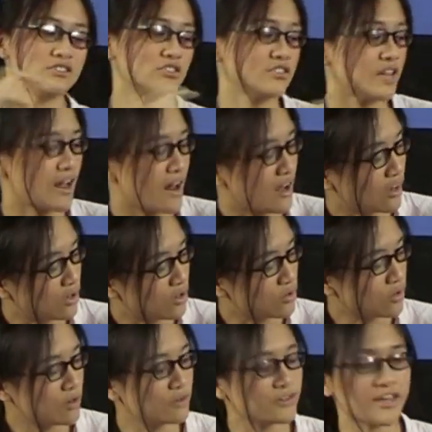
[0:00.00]
就像它的勾
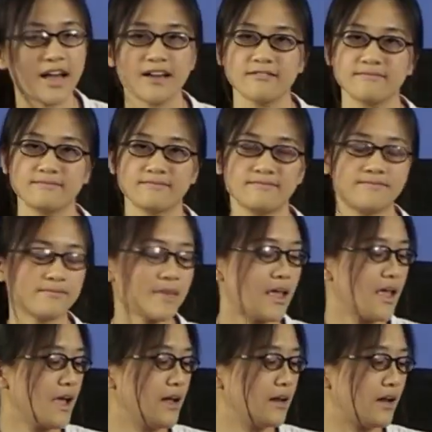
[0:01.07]
勾一样，
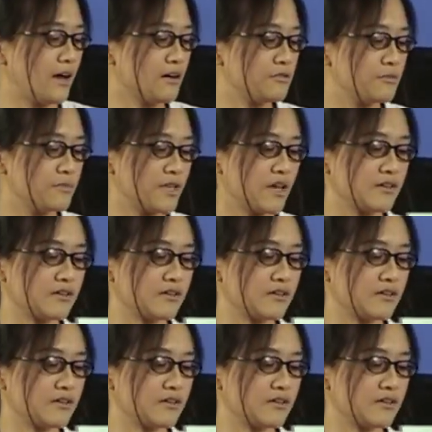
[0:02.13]
然后我们